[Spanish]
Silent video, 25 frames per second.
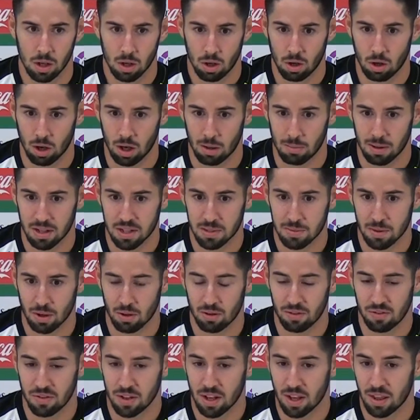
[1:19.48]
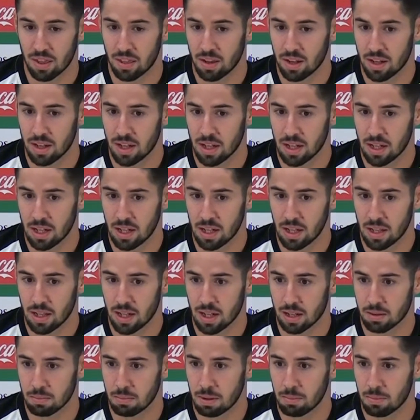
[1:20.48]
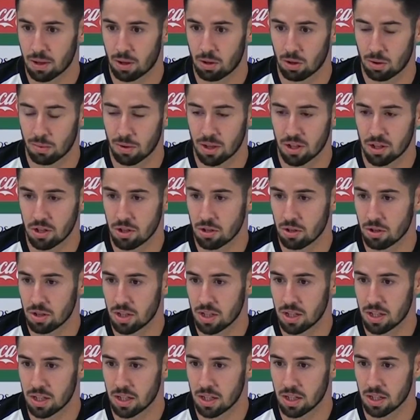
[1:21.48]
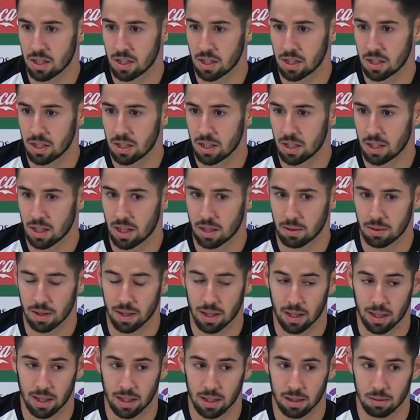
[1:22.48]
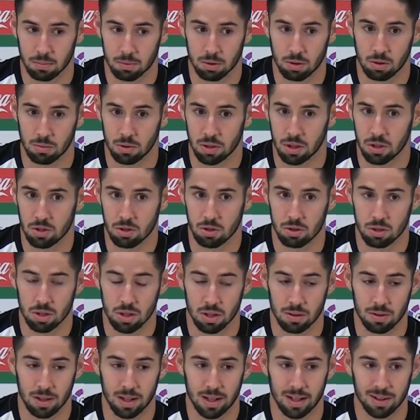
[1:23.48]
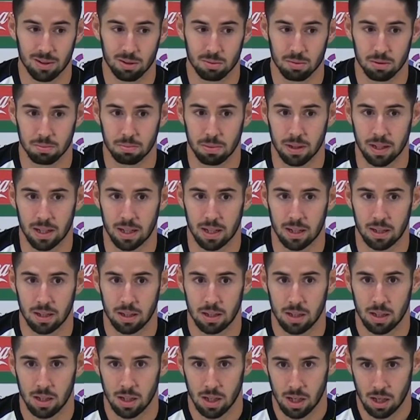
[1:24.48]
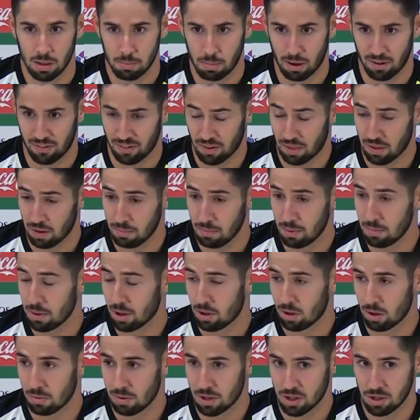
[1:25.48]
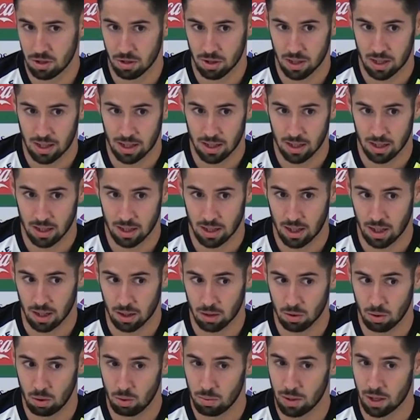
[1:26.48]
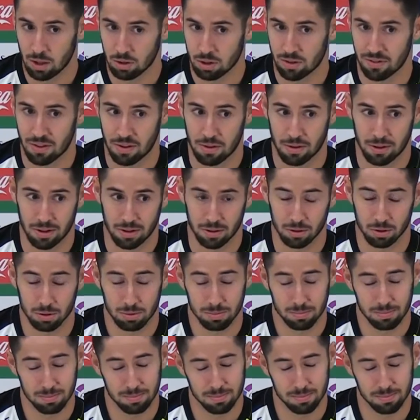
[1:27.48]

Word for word: con la máxima confianza y, dar mi mejor versión. Y, la verdad que, pues como te he dicho, estoy trabajando pues para, para ofrecer mi mejor versión al club y a los aficionados.